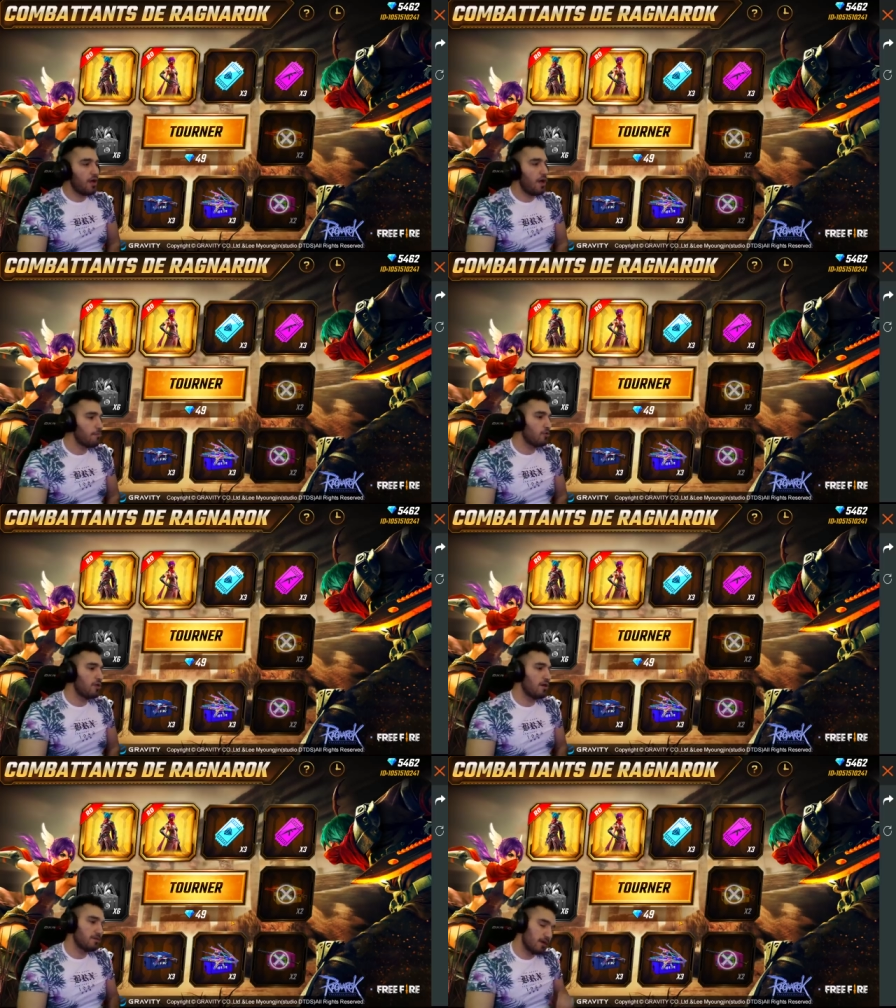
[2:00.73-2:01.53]
الحمد
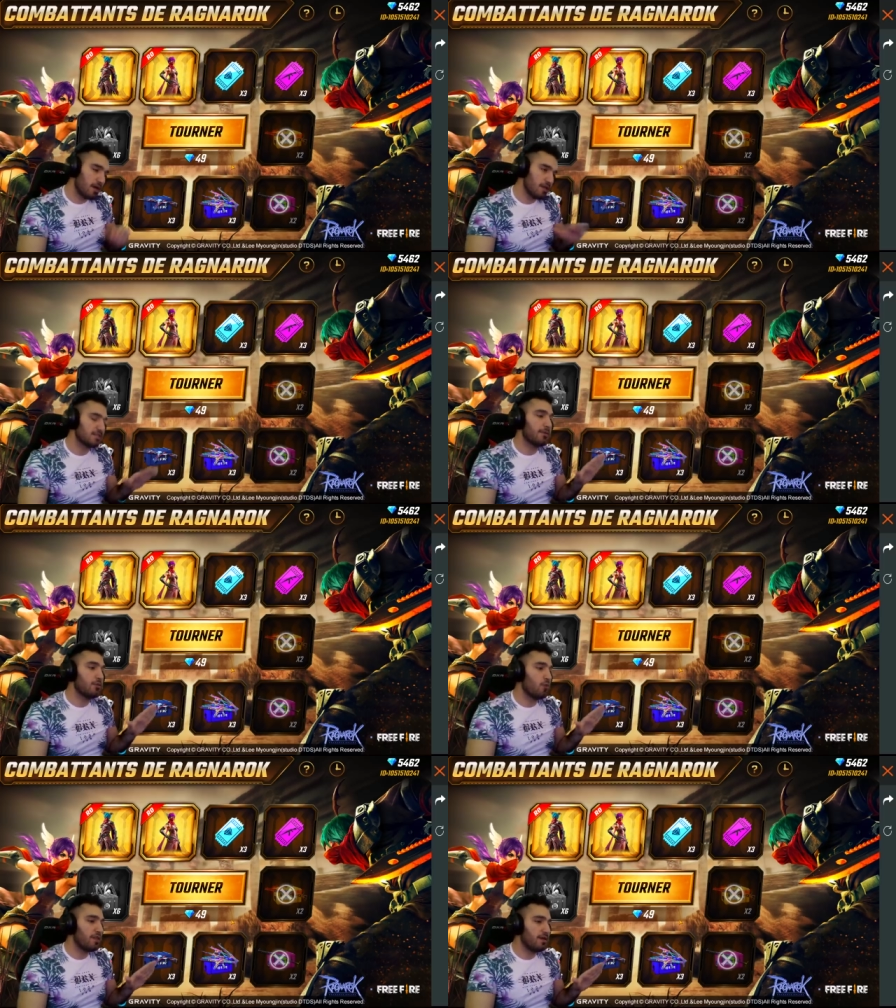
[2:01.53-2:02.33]
لله خلصنا
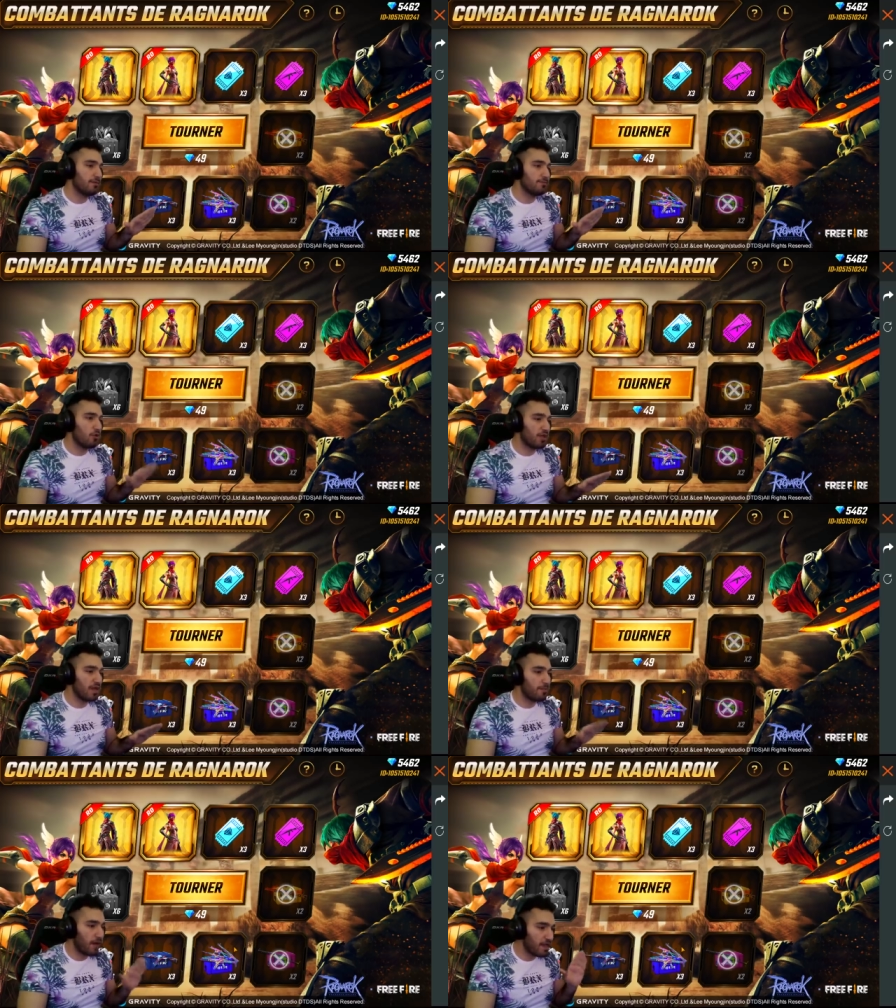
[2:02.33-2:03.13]
من وحده
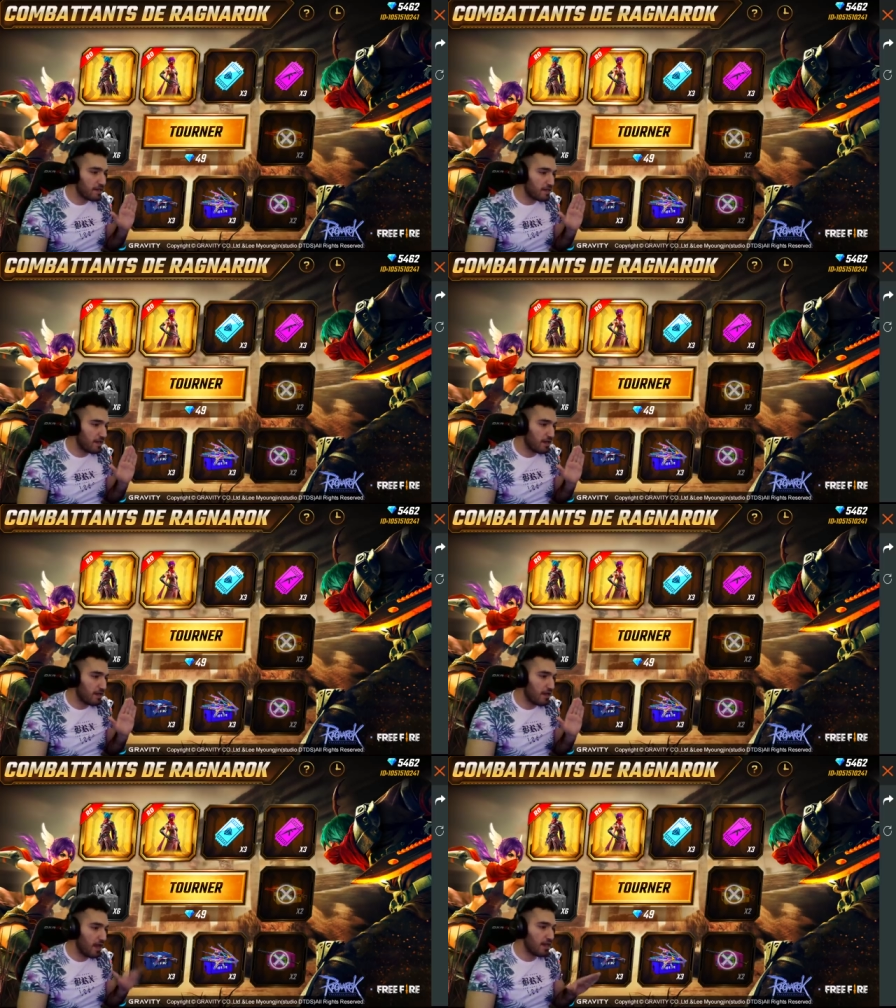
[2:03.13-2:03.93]
اوكي باقي لنا
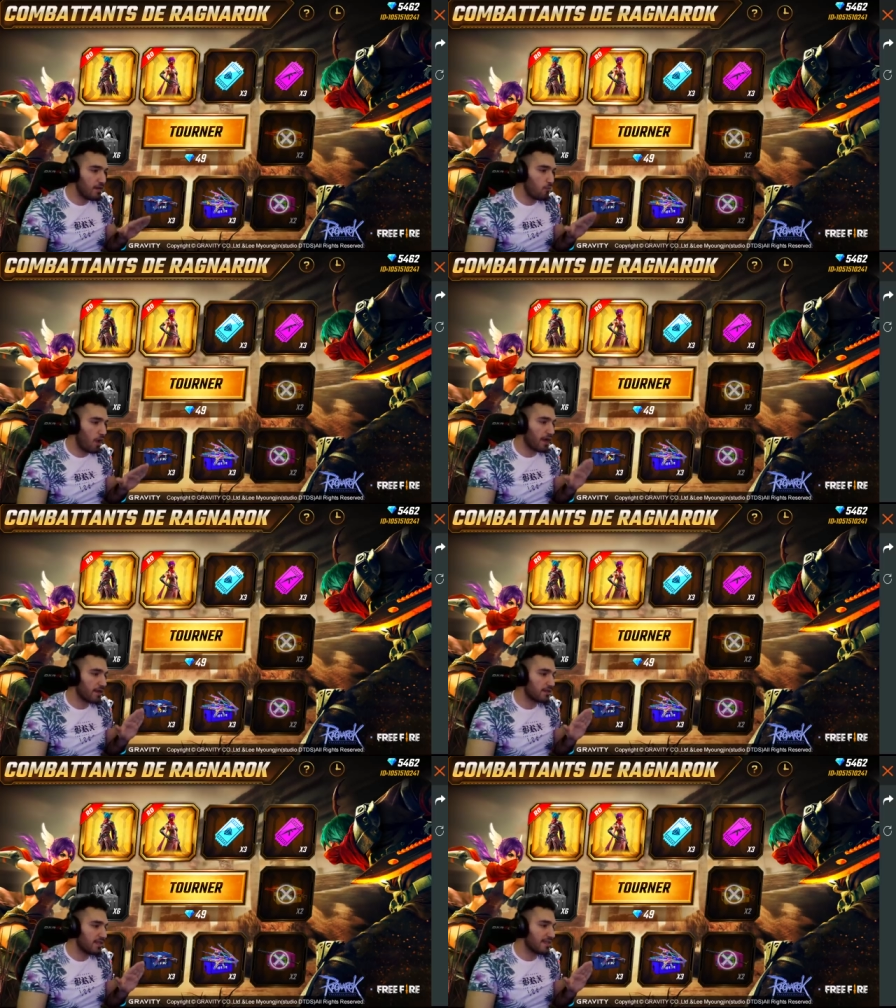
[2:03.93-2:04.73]
هل
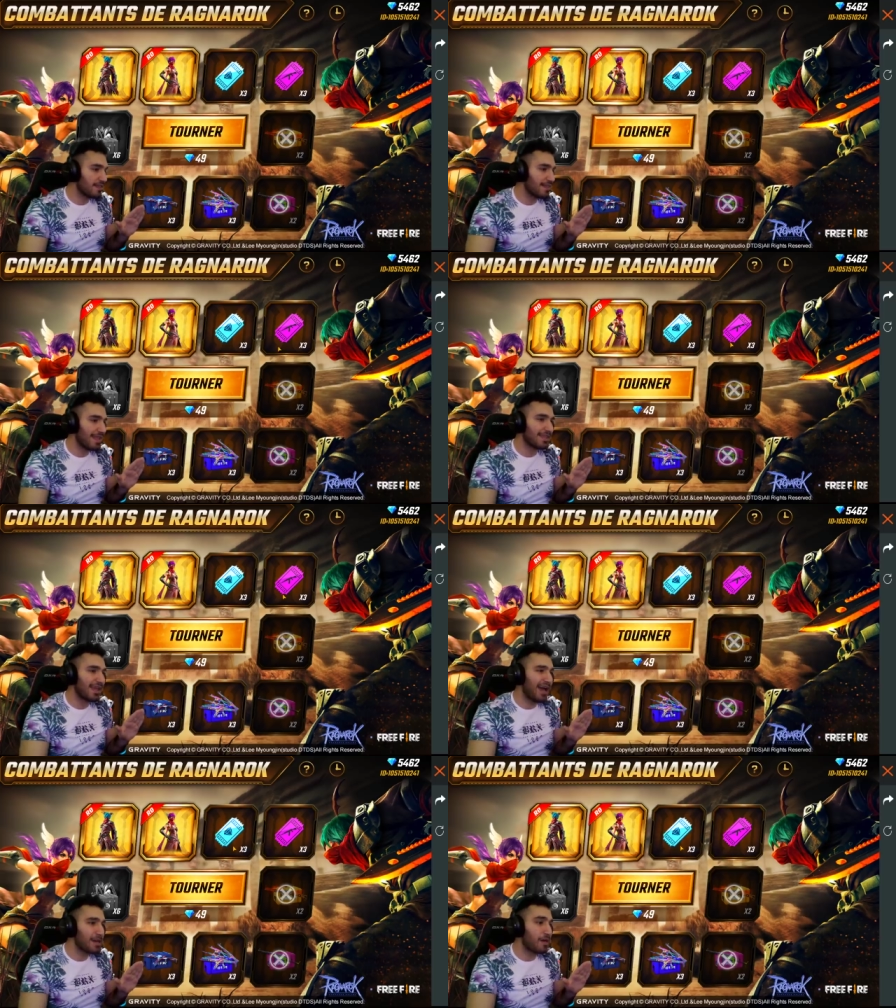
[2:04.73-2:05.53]
واحد اثنين
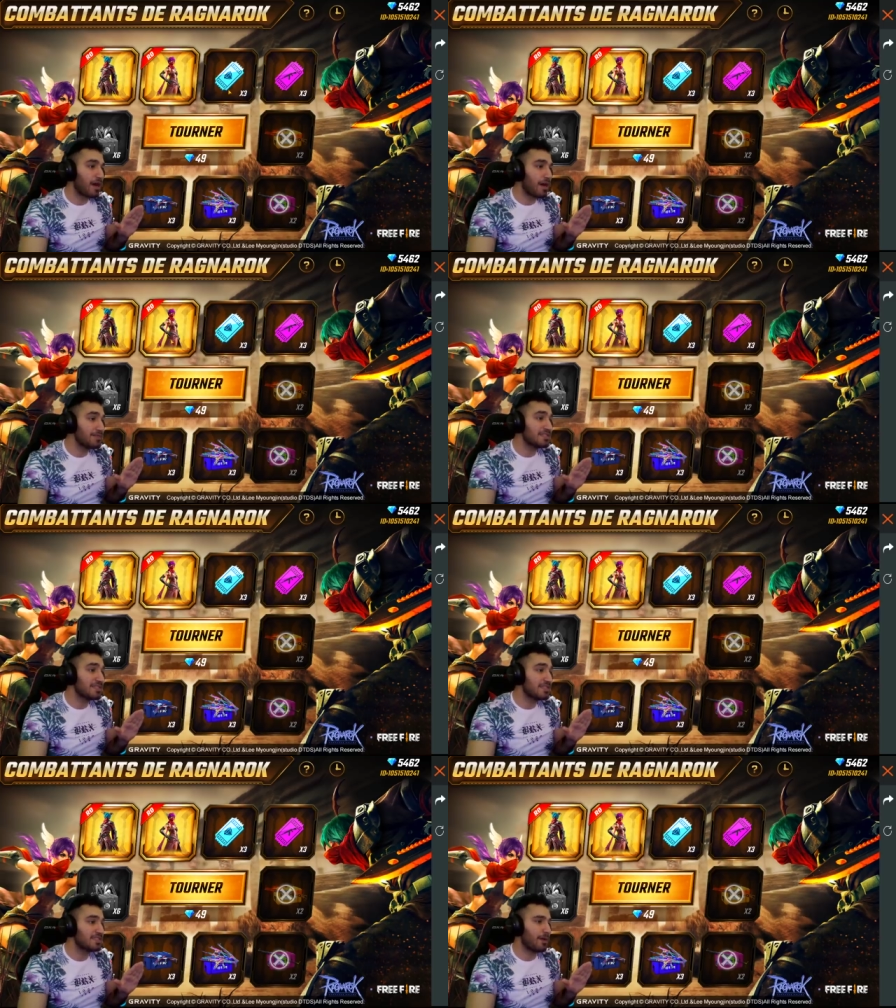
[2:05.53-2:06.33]
ثلاثة أربعة خمسة
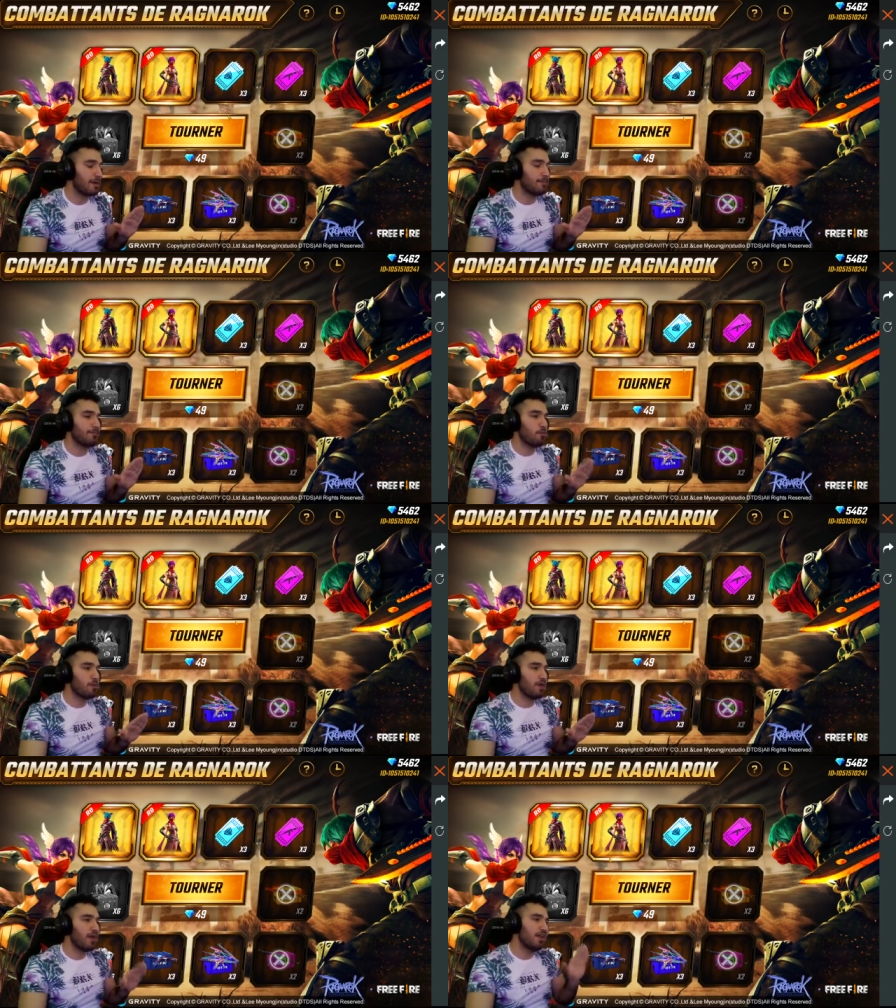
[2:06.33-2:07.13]
ستة سبعة
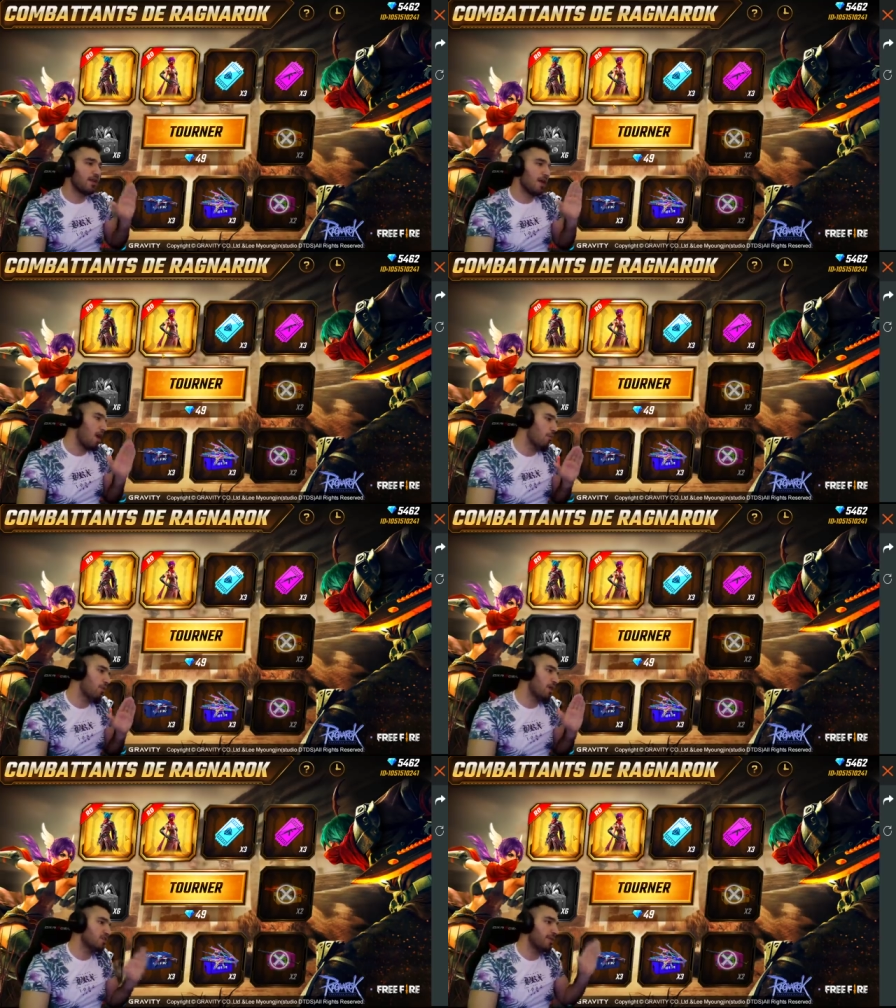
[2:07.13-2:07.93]
اوكي انا راح
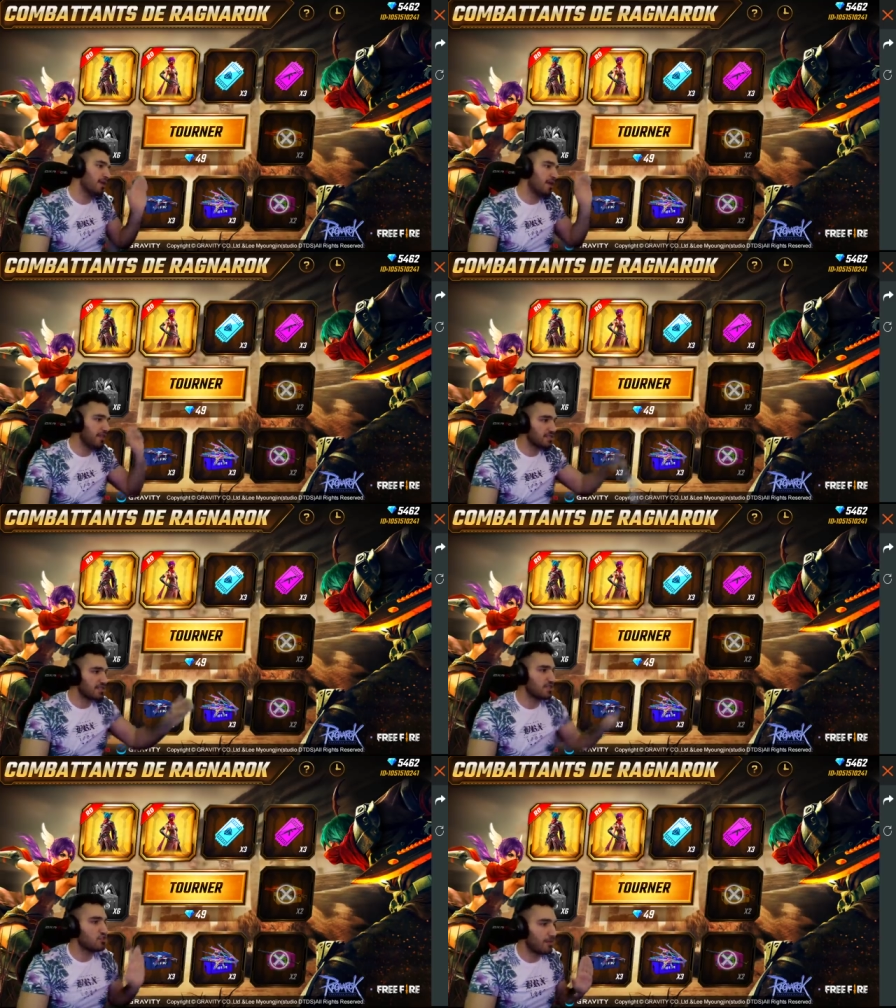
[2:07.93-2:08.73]
احاول اجيب هذا
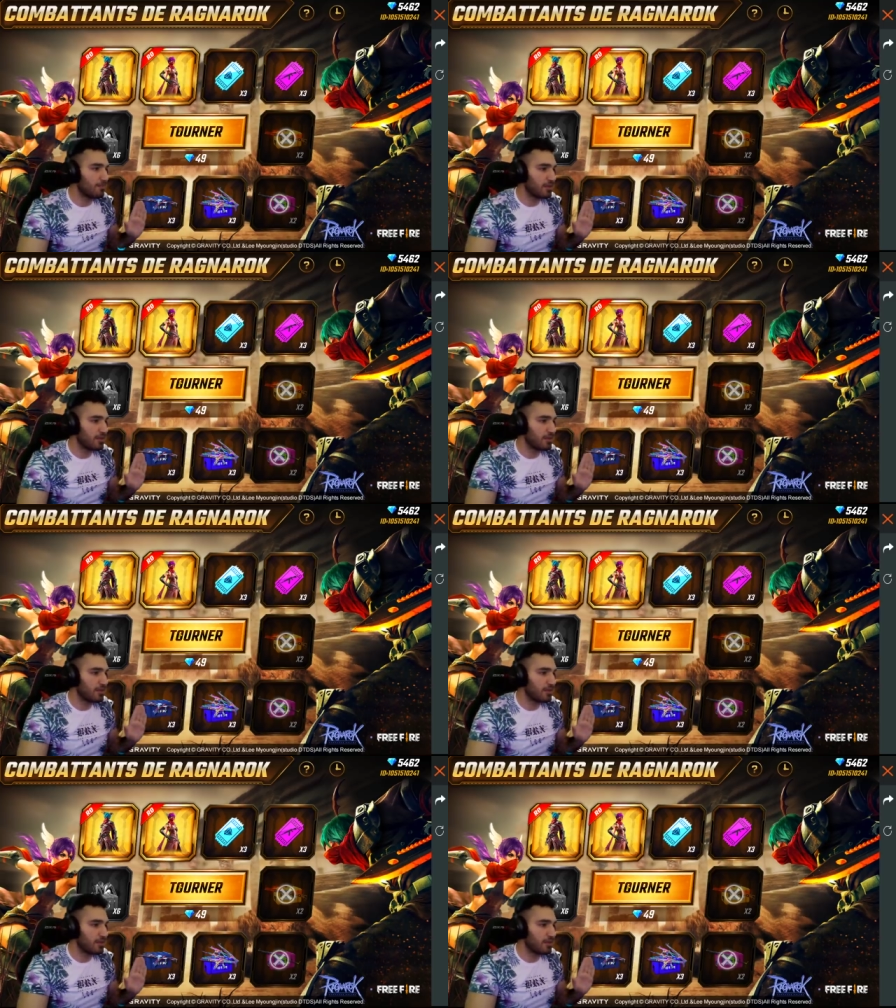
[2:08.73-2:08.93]
السكين الشاب